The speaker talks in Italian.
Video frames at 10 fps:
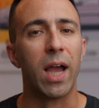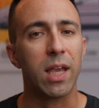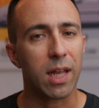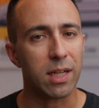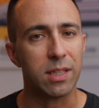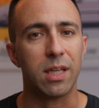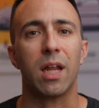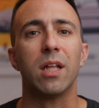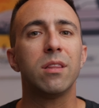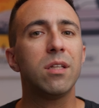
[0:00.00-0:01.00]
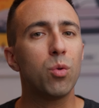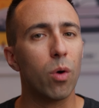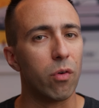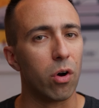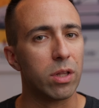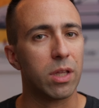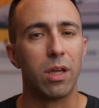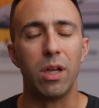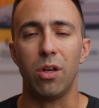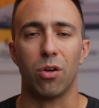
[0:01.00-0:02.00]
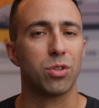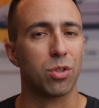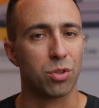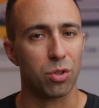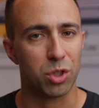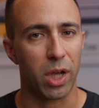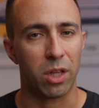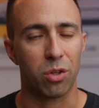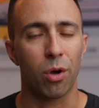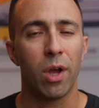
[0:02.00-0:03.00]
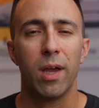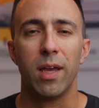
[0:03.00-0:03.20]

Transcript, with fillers: a ingrandire di due volte il nostro soggetto,